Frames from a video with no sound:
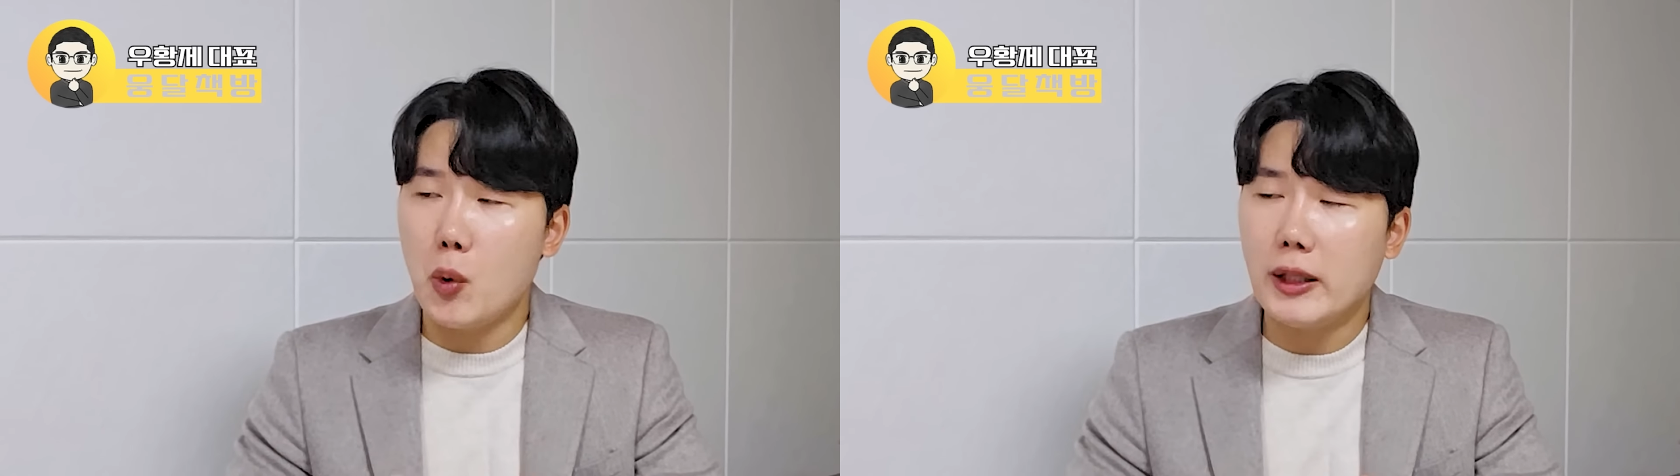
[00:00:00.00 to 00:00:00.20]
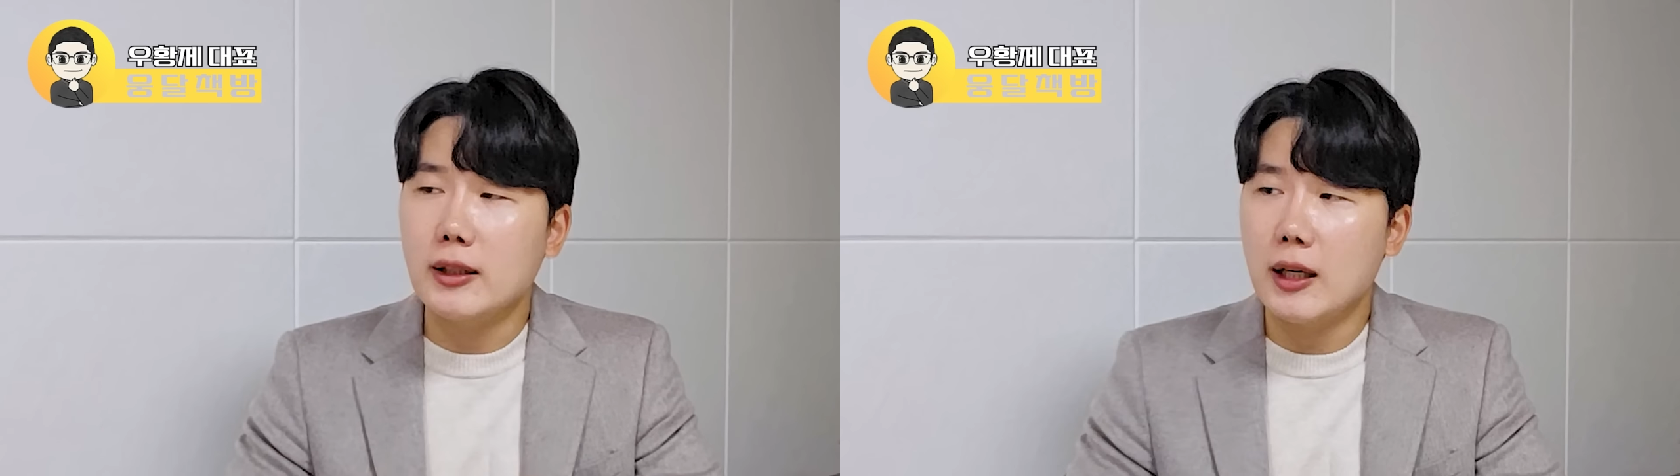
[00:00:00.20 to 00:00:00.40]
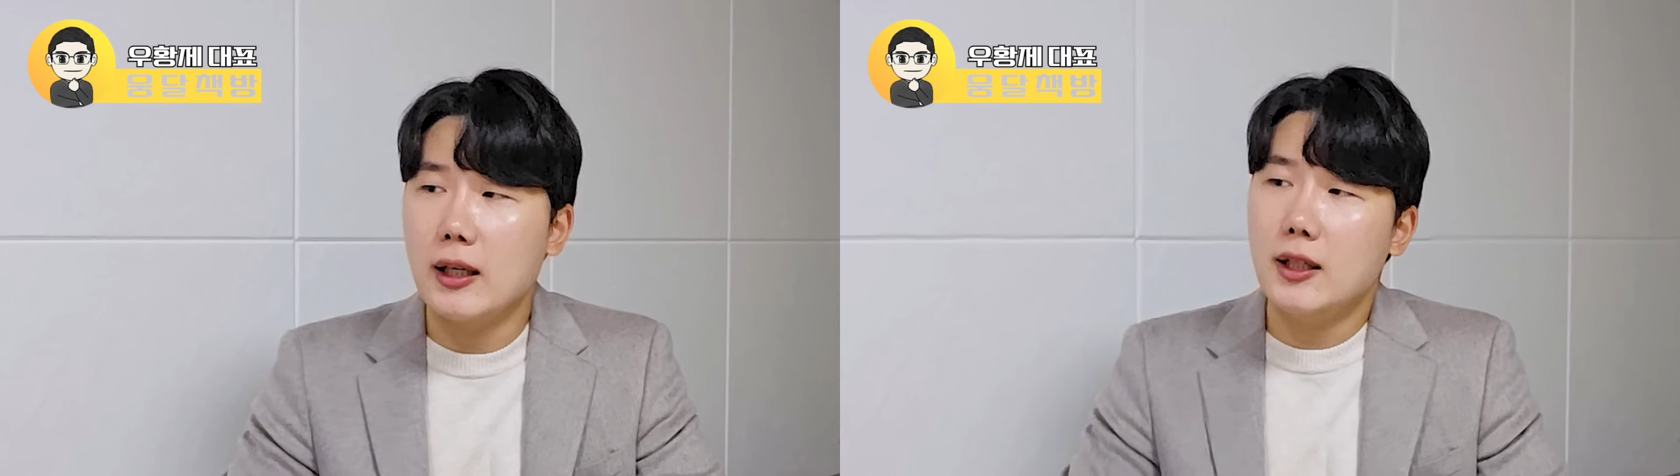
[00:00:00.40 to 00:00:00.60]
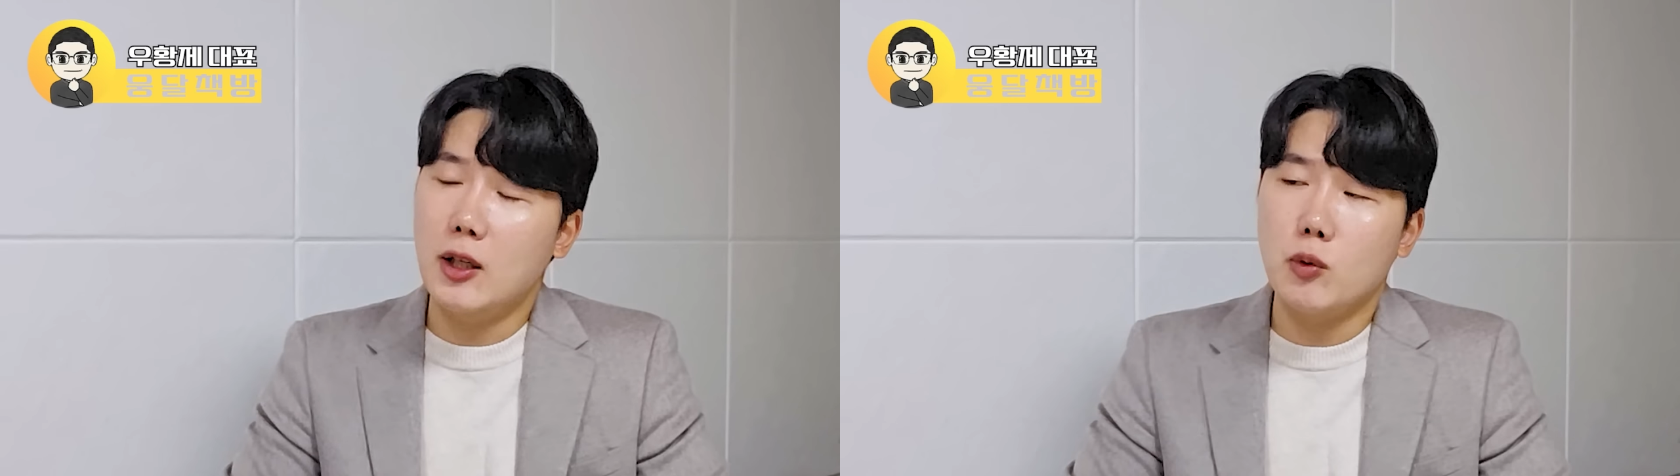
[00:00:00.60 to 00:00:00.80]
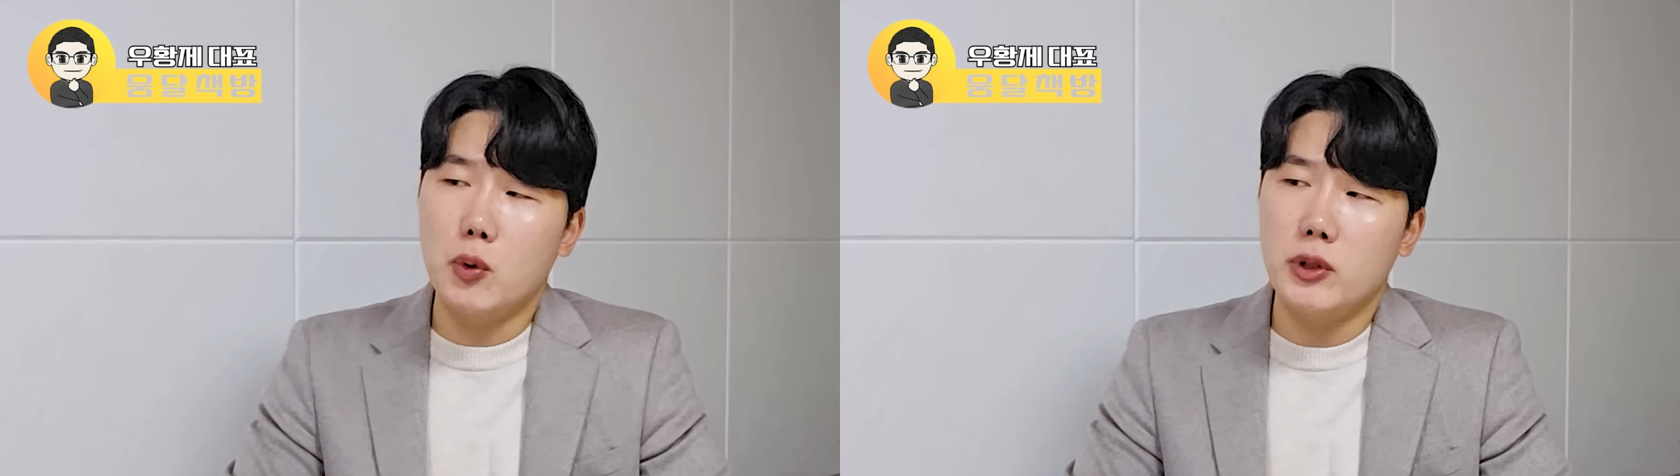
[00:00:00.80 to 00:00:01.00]

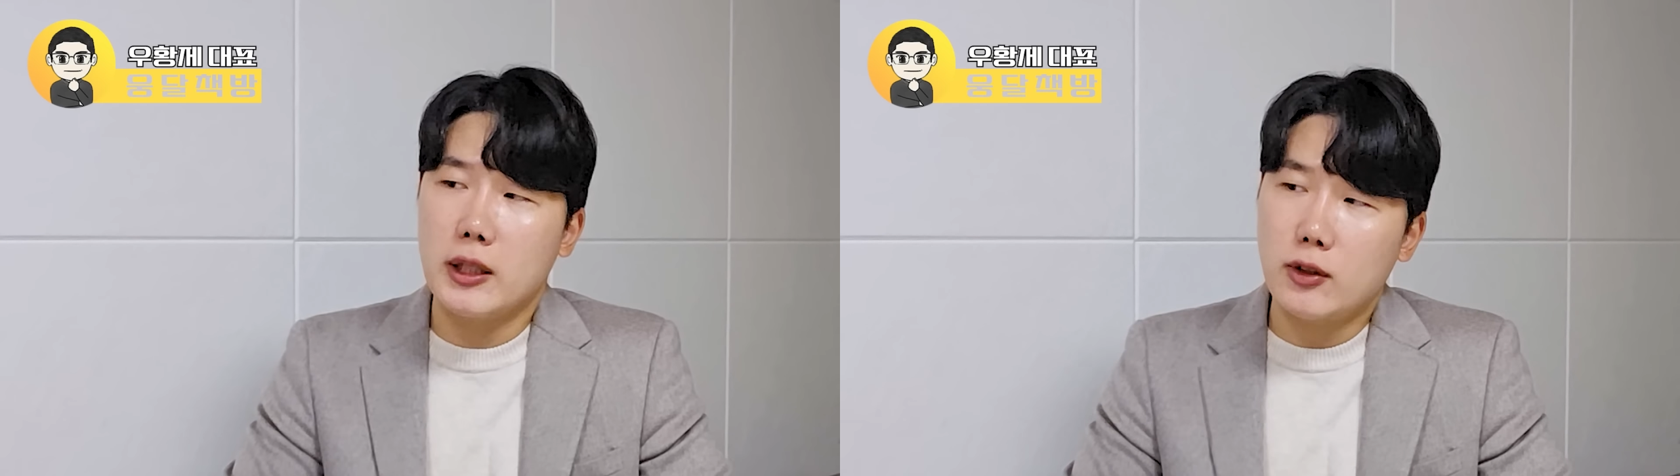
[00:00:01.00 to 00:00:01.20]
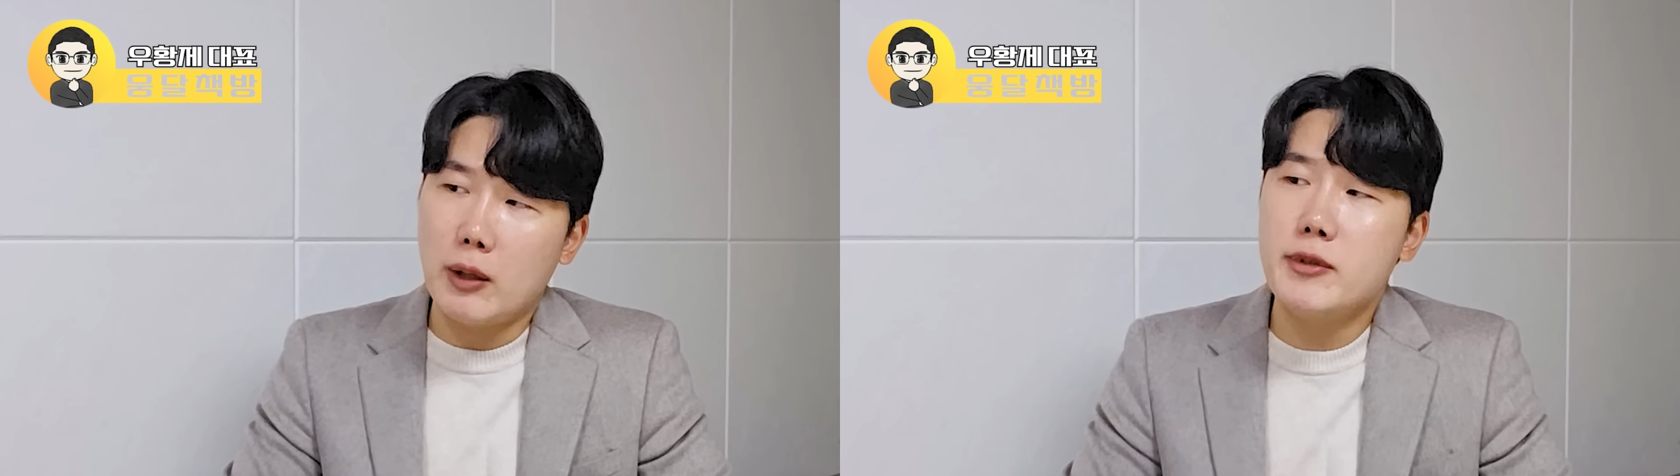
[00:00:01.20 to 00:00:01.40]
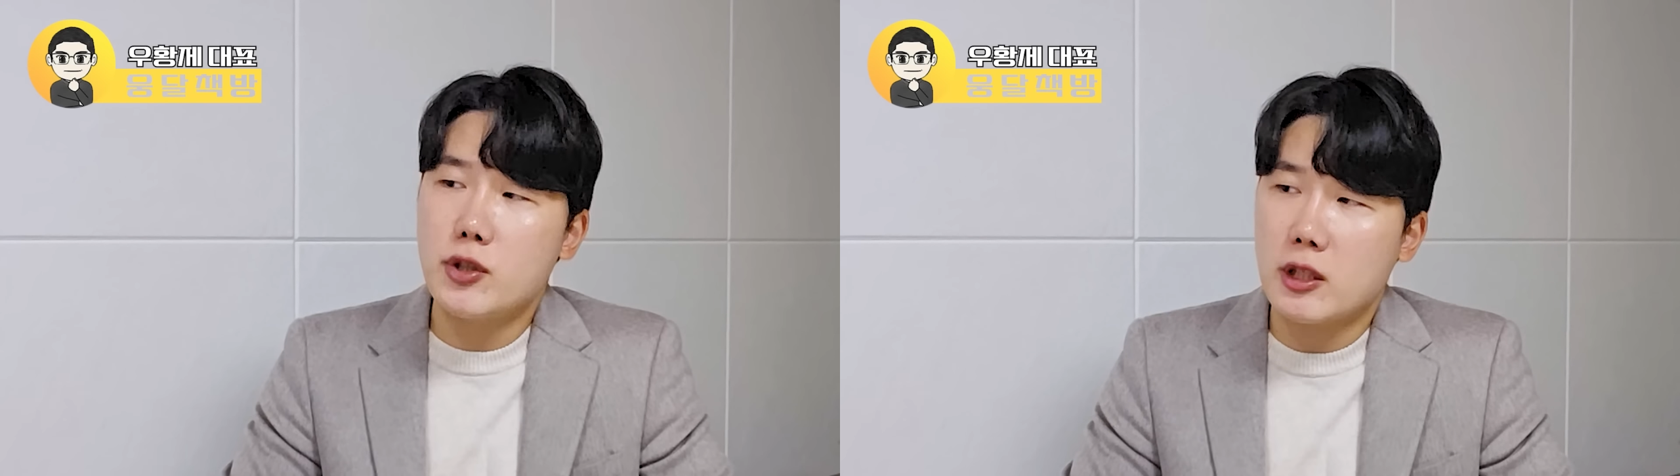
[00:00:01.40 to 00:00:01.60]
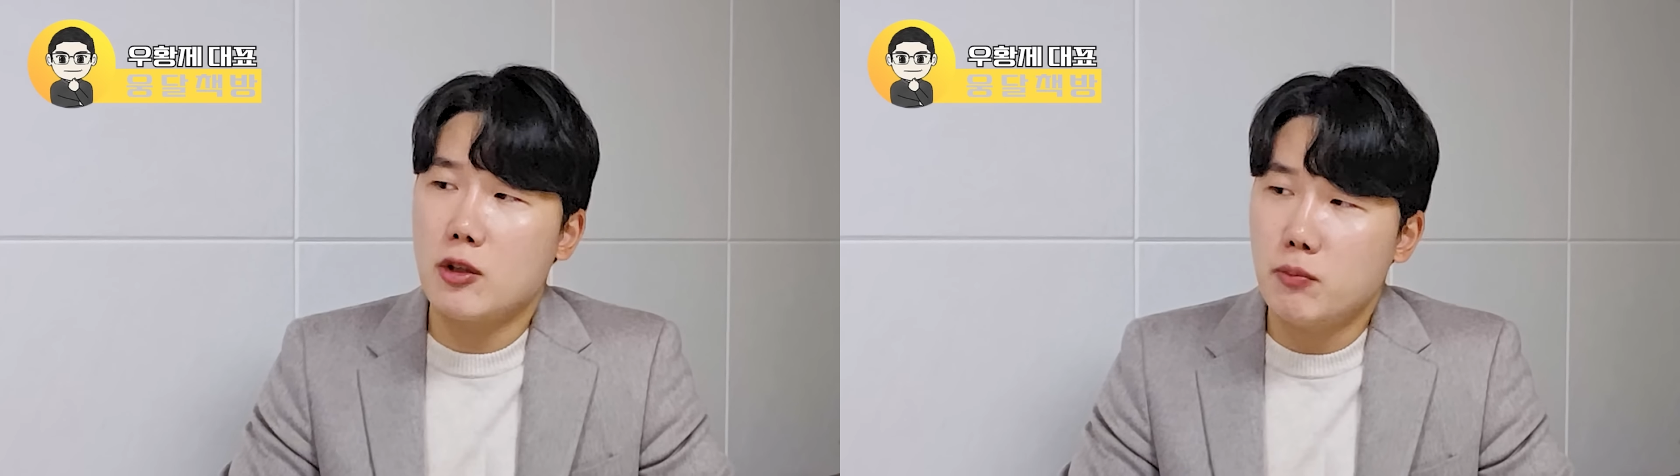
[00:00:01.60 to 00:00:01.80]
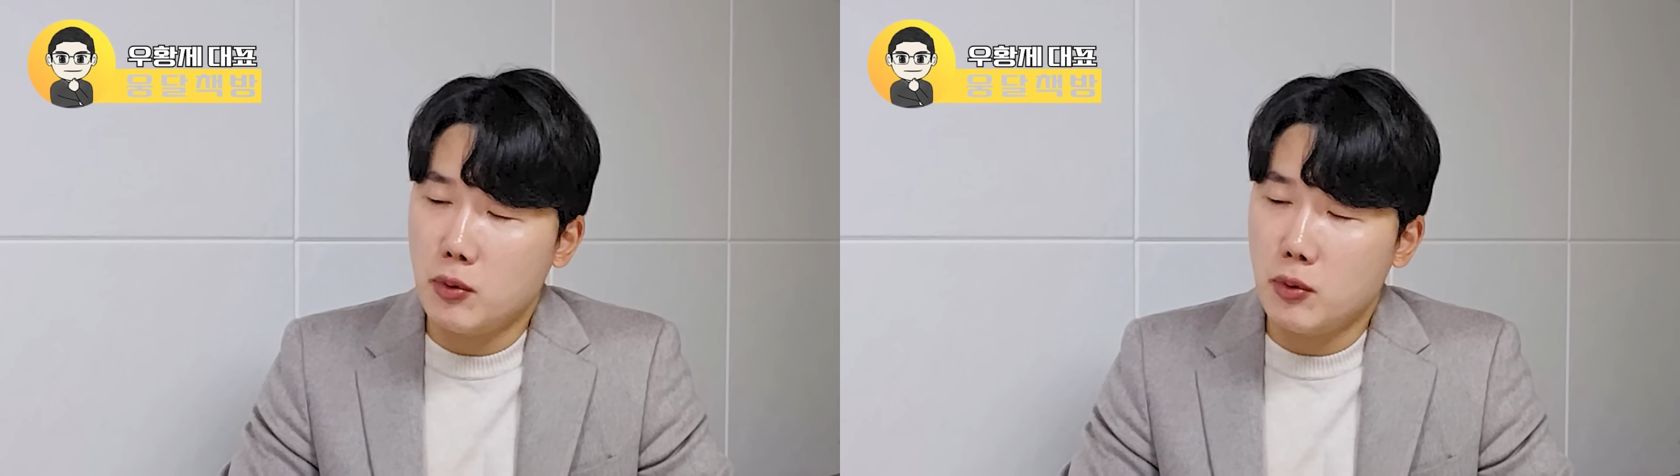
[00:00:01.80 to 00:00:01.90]
한다라고 보는 게 더 합리적이라고 음.